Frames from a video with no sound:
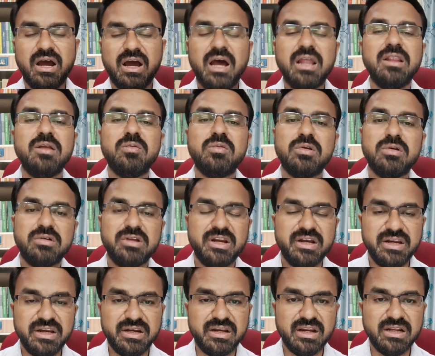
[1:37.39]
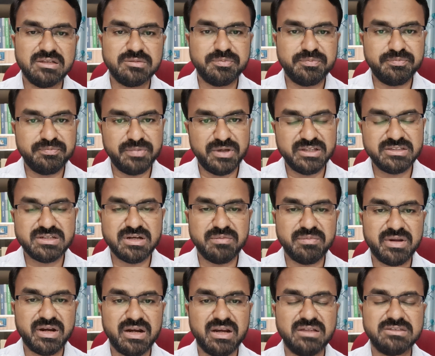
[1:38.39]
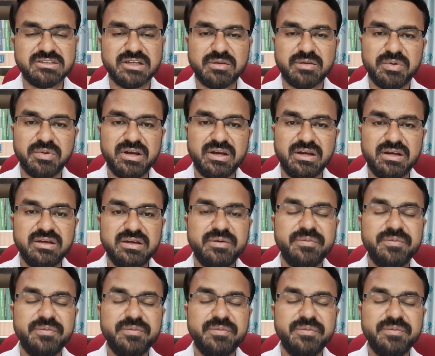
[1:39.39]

அதில் உங்களுடைய டீட்டெயில்ஸ் பேஜ் நம்பர் எல்லாம் செக் பண்ணிவிட்டு